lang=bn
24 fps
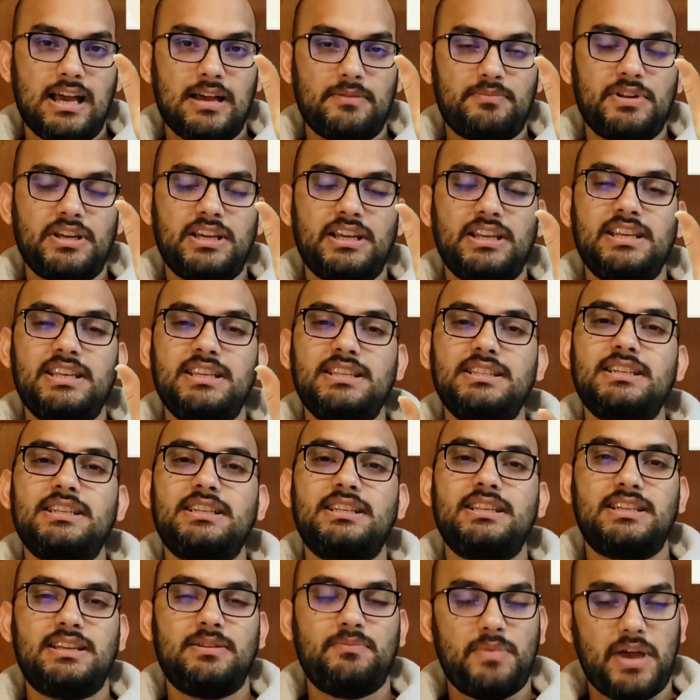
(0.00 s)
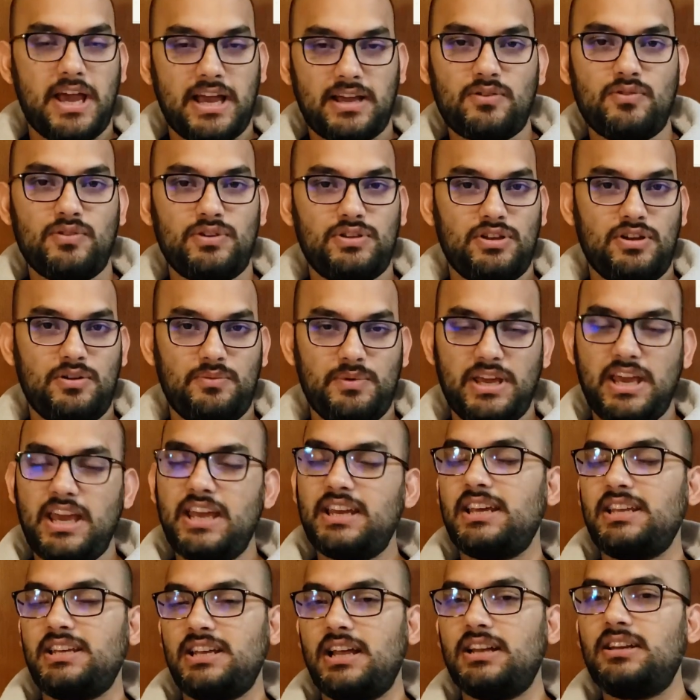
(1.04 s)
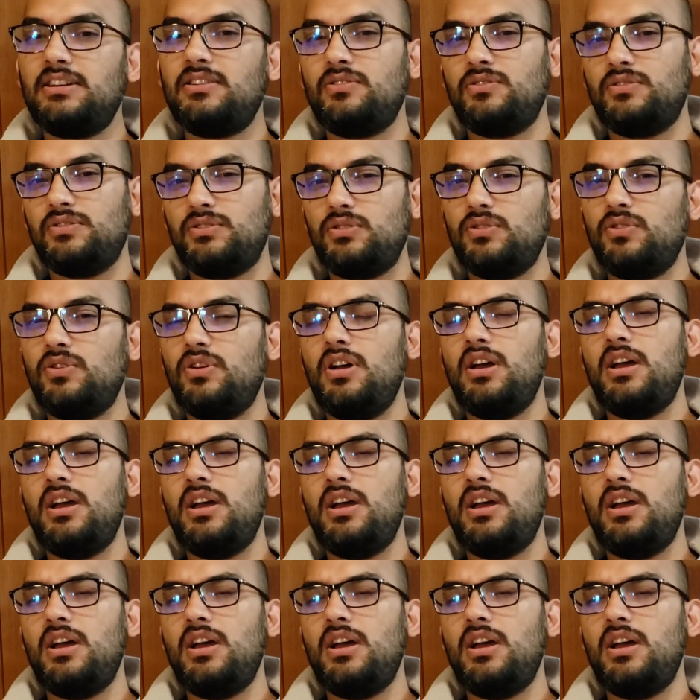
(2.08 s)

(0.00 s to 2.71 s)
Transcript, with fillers: আপনাকে নিজের দেশে ব্যাক করতে হবে এটাই সাধারণত